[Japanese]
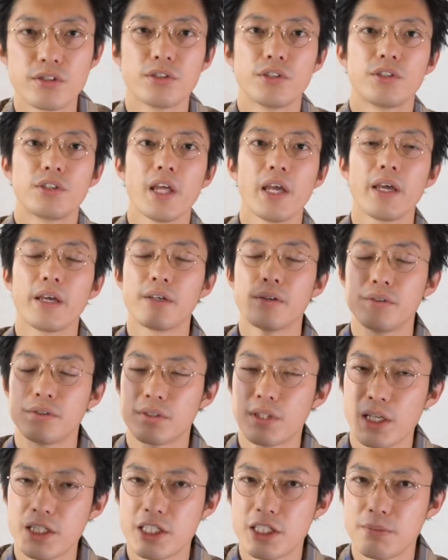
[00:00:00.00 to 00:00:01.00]
いてふ
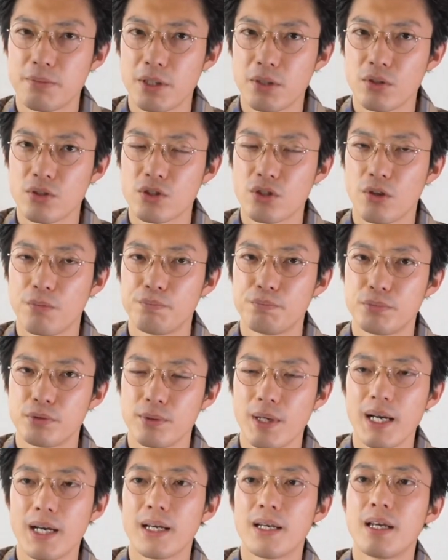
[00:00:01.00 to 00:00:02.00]
たつめのショップ
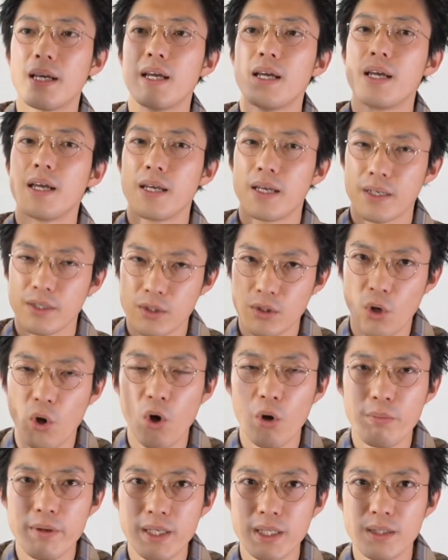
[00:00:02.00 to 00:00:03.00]
は
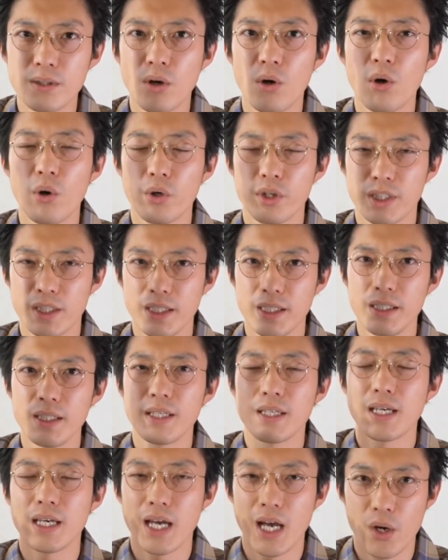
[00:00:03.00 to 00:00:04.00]

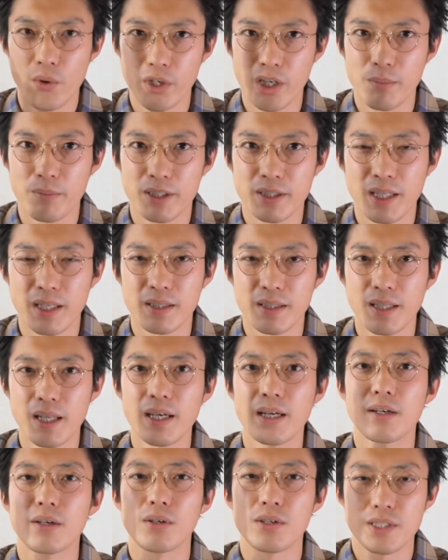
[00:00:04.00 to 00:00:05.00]
コビコーヒー青山店
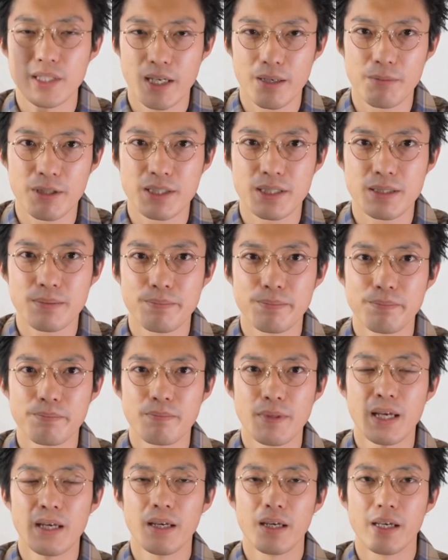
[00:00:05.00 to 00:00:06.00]
でございます。
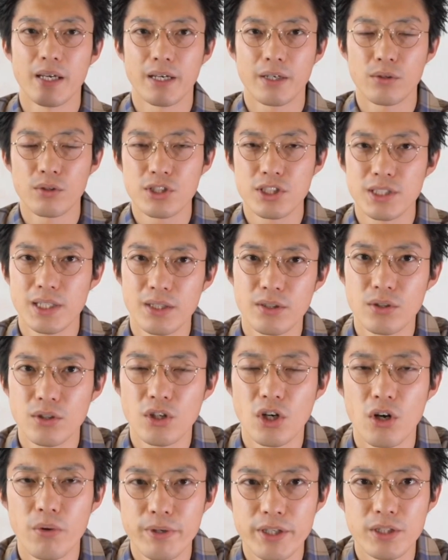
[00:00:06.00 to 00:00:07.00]
えー、こちらの
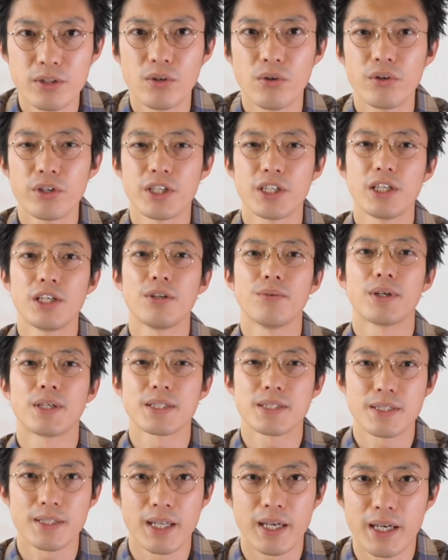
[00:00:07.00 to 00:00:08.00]
コビコーヒーはで
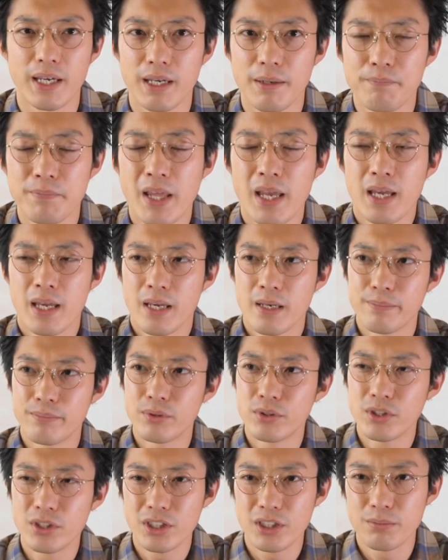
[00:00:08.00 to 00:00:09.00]
すね、
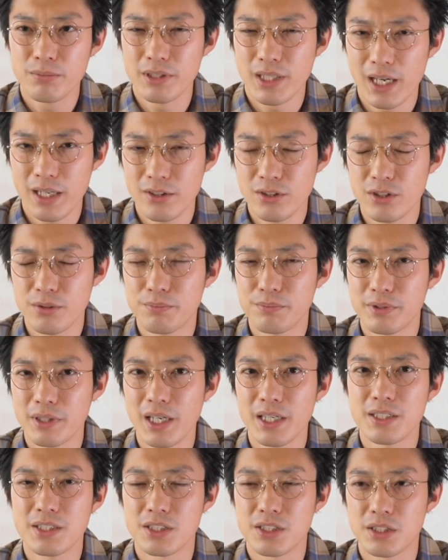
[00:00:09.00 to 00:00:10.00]
ブルーム&
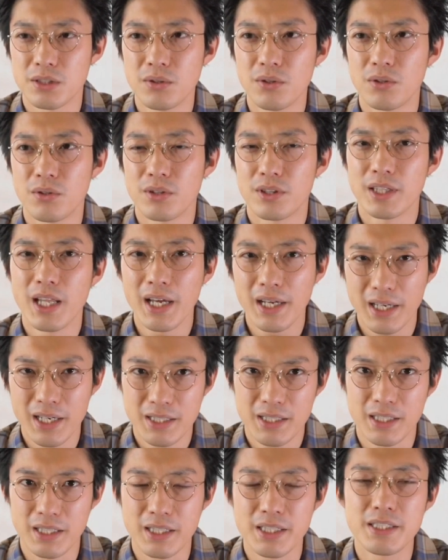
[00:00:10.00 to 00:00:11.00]
ブランチの中
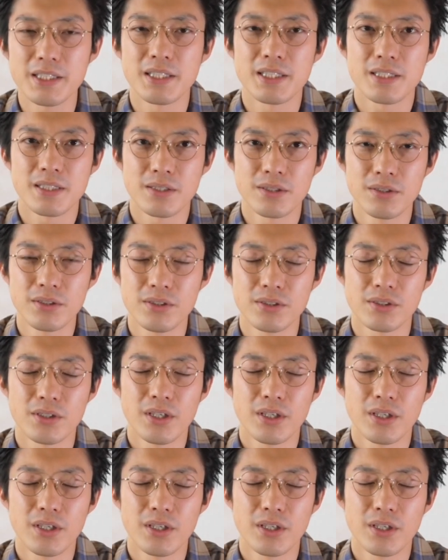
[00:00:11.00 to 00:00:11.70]
に位置する、